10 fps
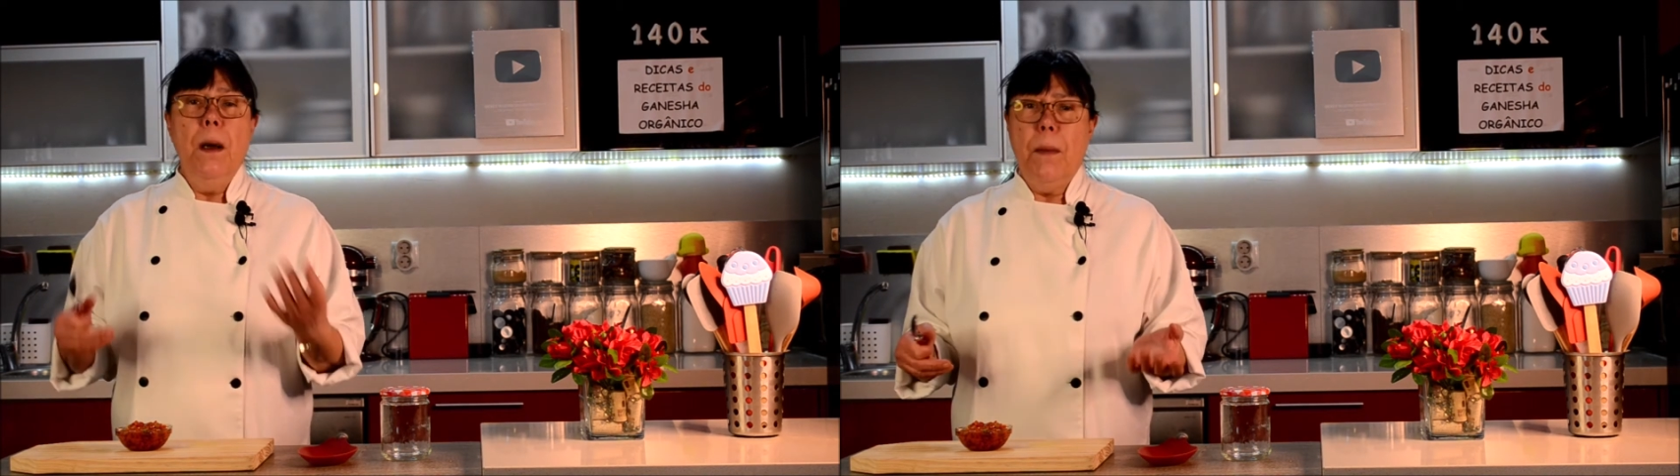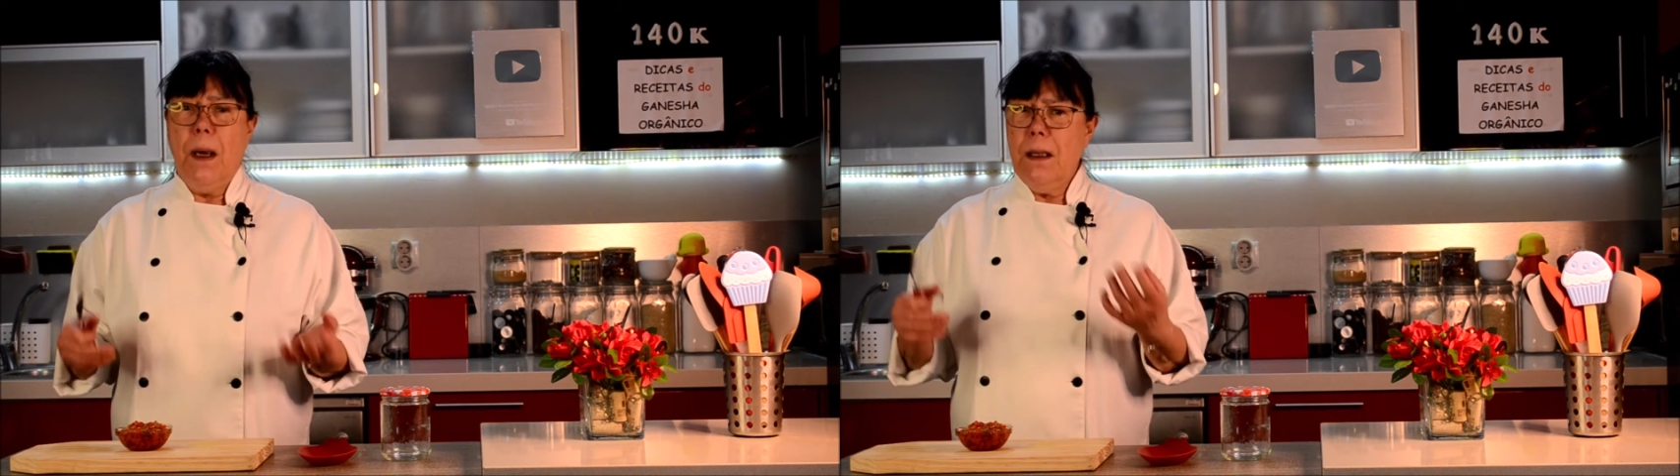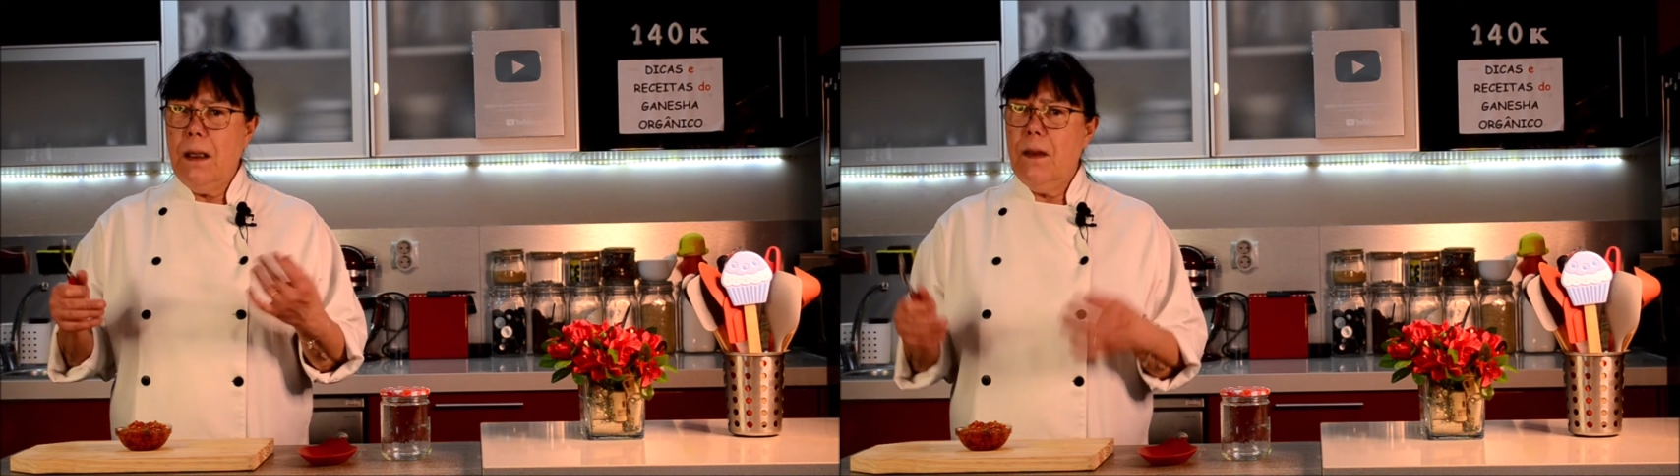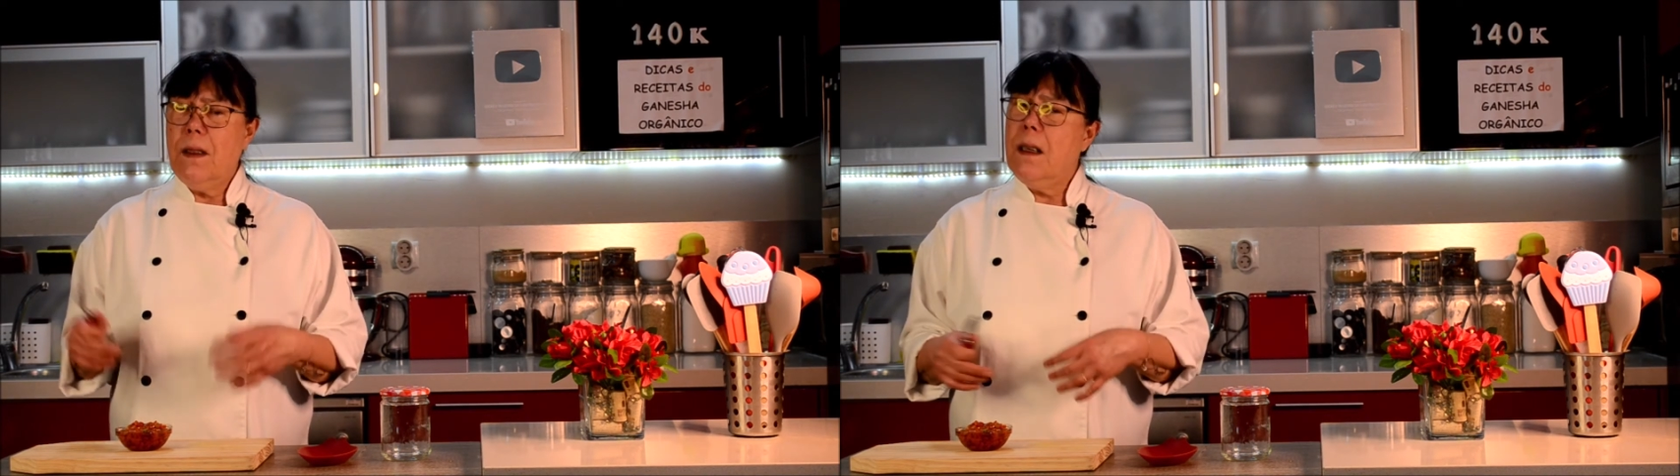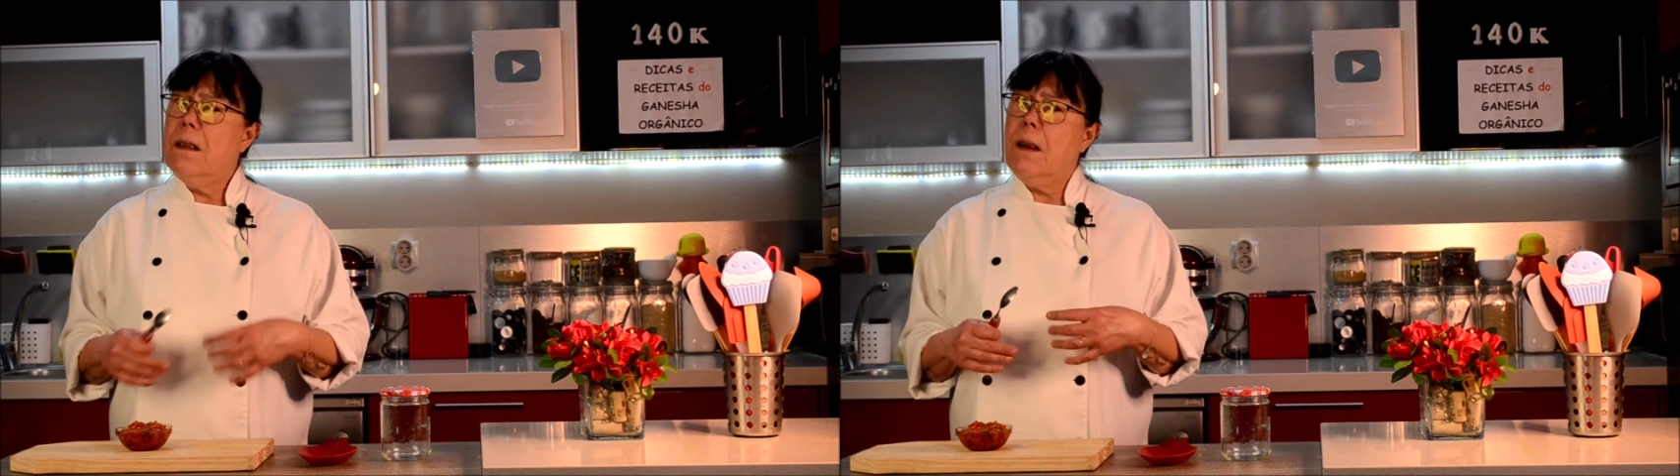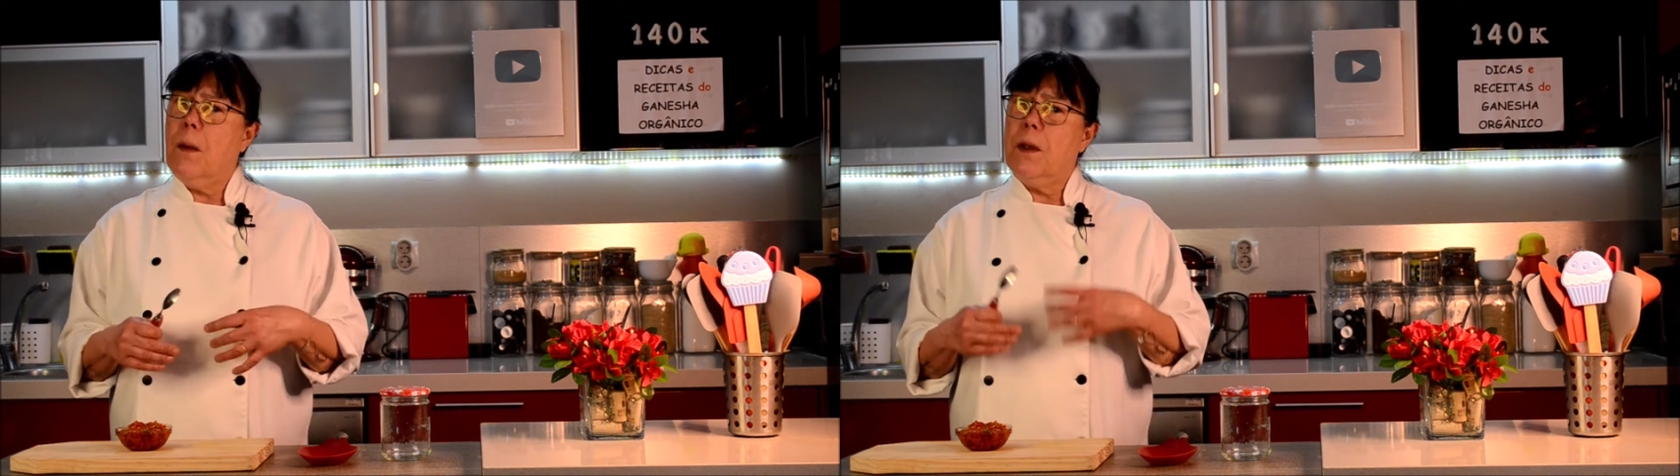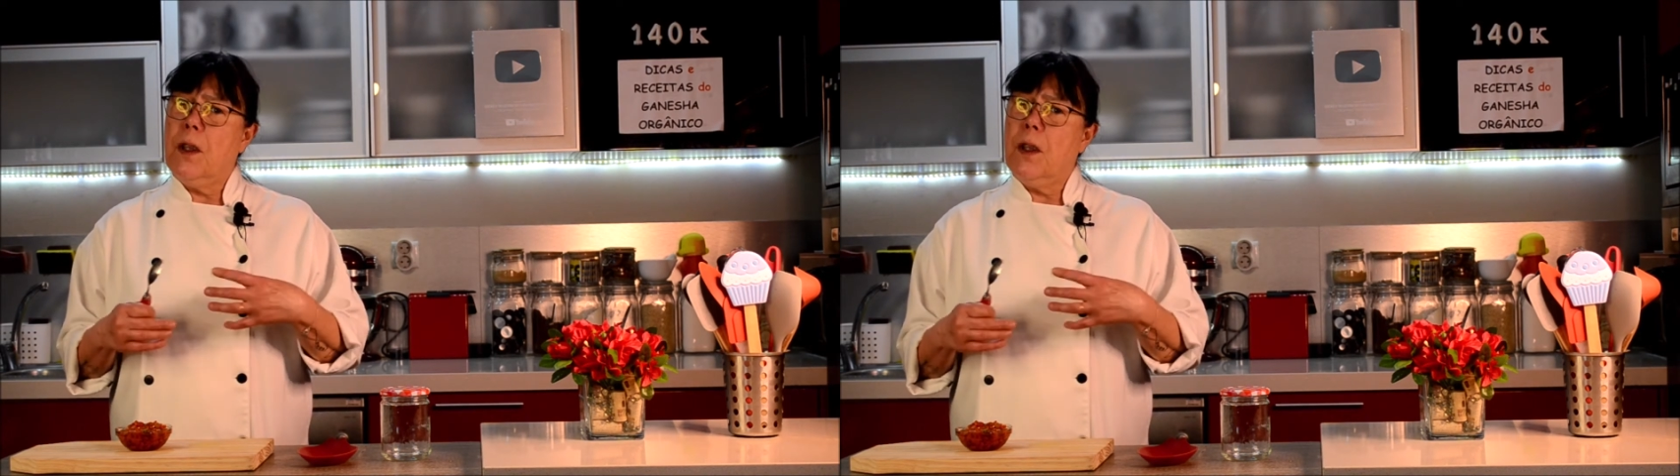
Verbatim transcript: Mas se você quiser uma